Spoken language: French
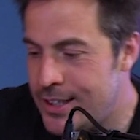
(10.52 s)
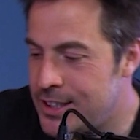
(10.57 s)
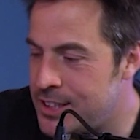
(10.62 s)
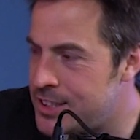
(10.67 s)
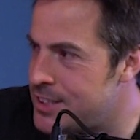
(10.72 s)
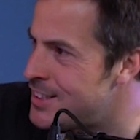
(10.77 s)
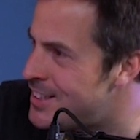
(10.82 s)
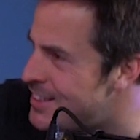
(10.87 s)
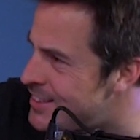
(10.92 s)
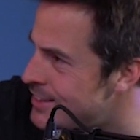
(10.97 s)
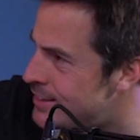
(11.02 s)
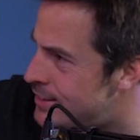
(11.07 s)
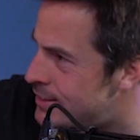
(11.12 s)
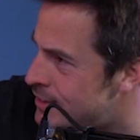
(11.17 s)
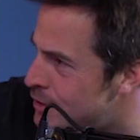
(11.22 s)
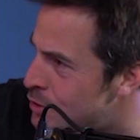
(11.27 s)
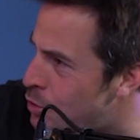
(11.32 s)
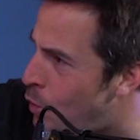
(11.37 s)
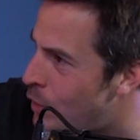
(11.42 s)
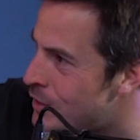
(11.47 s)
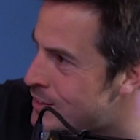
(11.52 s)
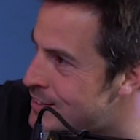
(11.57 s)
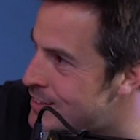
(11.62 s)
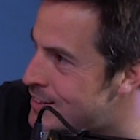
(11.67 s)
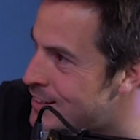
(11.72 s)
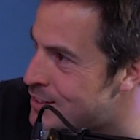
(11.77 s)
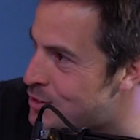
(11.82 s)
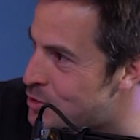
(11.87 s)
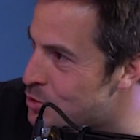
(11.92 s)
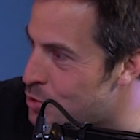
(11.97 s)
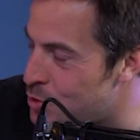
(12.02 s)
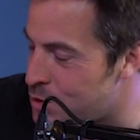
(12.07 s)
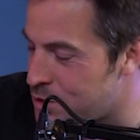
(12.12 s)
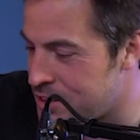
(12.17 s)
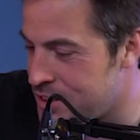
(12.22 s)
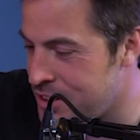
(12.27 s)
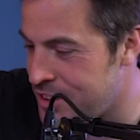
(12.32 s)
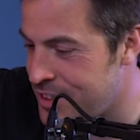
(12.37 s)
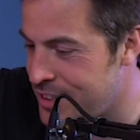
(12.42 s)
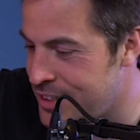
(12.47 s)
J'hésite, j'ai trois hésitations.
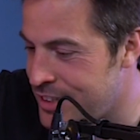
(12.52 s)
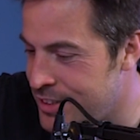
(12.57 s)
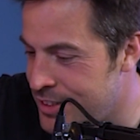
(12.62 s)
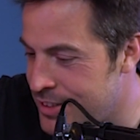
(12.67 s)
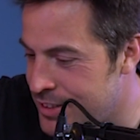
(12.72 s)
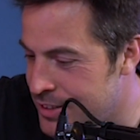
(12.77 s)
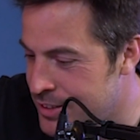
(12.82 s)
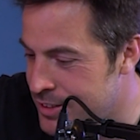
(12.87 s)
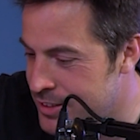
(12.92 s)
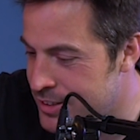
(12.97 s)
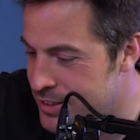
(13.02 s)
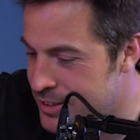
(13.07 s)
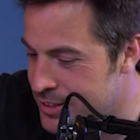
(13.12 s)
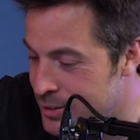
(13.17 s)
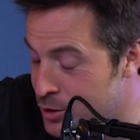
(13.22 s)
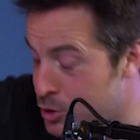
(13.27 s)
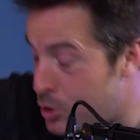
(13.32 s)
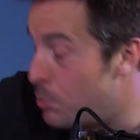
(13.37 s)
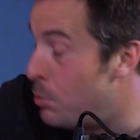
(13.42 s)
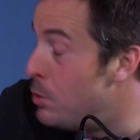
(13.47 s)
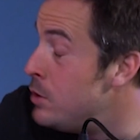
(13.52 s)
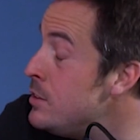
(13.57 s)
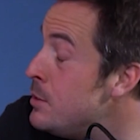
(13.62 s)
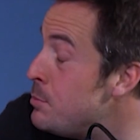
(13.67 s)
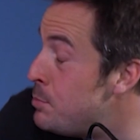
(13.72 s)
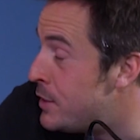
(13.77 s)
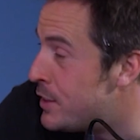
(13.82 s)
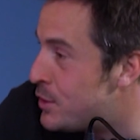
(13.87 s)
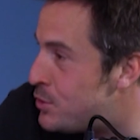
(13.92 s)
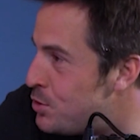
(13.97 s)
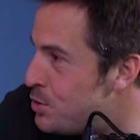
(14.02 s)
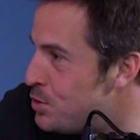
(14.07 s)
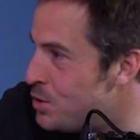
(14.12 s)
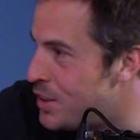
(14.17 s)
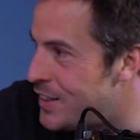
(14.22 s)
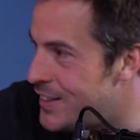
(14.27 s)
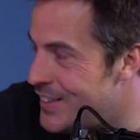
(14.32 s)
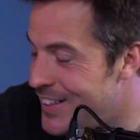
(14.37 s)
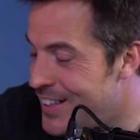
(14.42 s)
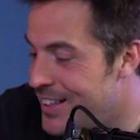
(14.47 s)
J'ai euh, le cowboy, bien
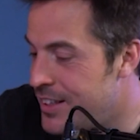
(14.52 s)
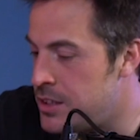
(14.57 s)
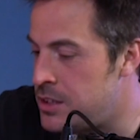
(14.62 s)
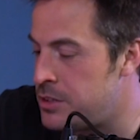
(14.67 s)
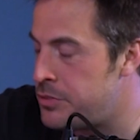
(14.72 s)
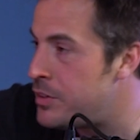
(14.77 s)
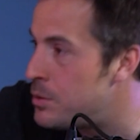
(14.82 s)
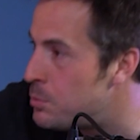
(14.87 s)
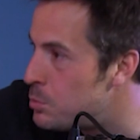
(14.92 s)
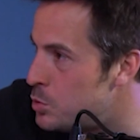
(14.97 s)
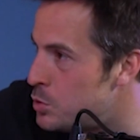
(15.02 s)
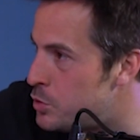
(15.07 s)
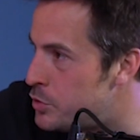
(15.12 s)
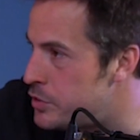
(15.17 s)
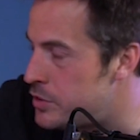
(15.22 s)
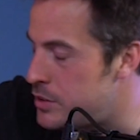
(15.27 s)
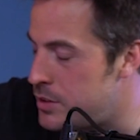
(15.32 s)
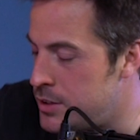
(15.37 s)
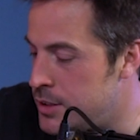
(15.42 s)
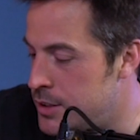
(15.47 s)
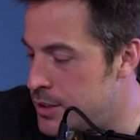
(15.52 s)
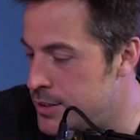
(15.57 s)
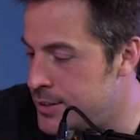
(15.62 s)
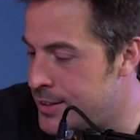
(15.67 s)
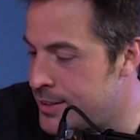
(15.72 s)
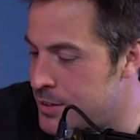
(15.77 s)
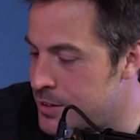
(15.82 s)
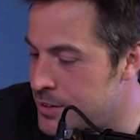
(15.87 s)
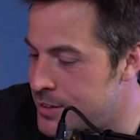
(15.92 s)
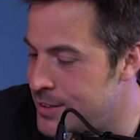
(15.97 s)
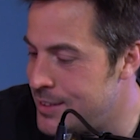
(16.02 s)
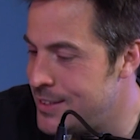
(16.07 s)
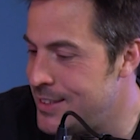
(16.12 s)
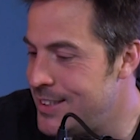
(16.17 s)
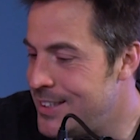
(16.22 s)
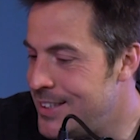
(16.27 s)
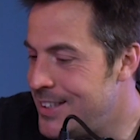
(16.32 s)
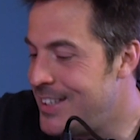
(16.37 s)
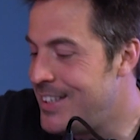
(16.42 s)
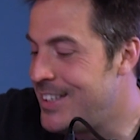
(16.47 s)
sûr. J'ai Van euh, d'un
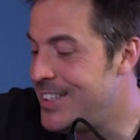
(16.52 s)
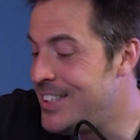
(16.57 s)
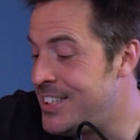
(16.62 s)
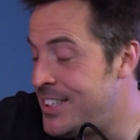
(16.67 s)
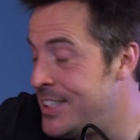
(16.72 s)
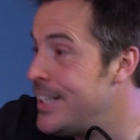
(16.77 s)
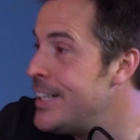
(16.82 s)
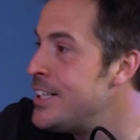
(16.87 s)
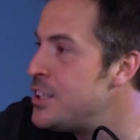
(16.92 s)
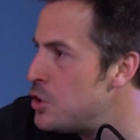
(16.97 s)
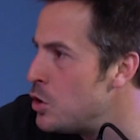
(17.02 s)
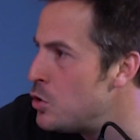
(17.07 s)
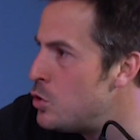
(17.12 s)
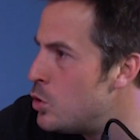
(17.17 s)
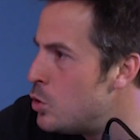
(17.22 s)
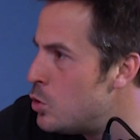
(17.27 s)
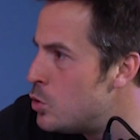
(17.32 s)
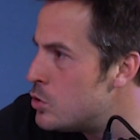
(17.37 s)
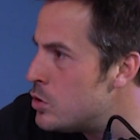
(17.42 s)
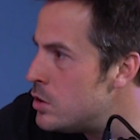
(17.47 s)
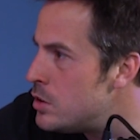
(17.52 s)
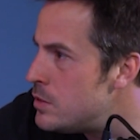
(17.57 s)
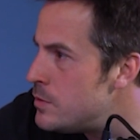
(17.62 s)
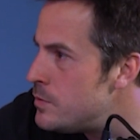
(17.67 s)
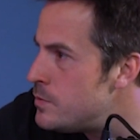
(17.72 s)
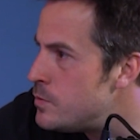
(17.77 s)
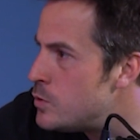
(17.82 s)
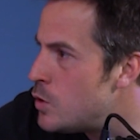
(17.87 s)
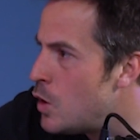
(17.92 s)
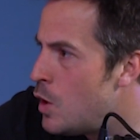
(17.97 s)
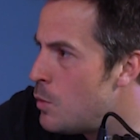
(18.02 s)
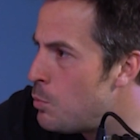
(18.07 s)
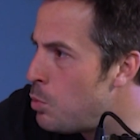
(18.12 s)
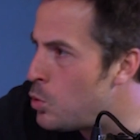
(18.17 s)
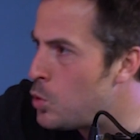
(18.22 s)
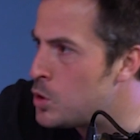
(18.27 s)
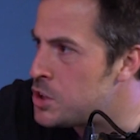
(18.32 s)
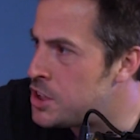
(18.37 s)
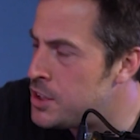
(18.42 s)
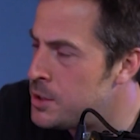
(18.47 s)
côté. J'ai Angel de l'autre.
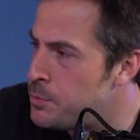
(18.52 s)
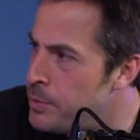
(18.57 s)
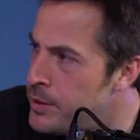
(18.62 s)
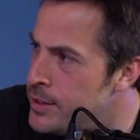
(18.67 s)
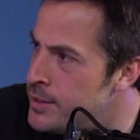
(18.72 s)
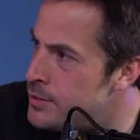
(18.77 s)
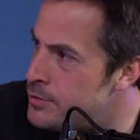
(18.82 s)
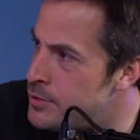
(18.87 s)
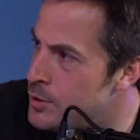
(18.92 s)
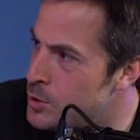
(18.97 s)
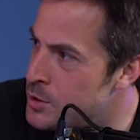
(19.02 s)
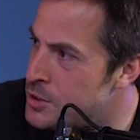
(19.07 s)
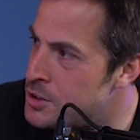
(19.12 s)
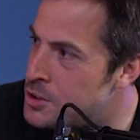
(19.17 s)
Pourquoi j'achète pas un vélo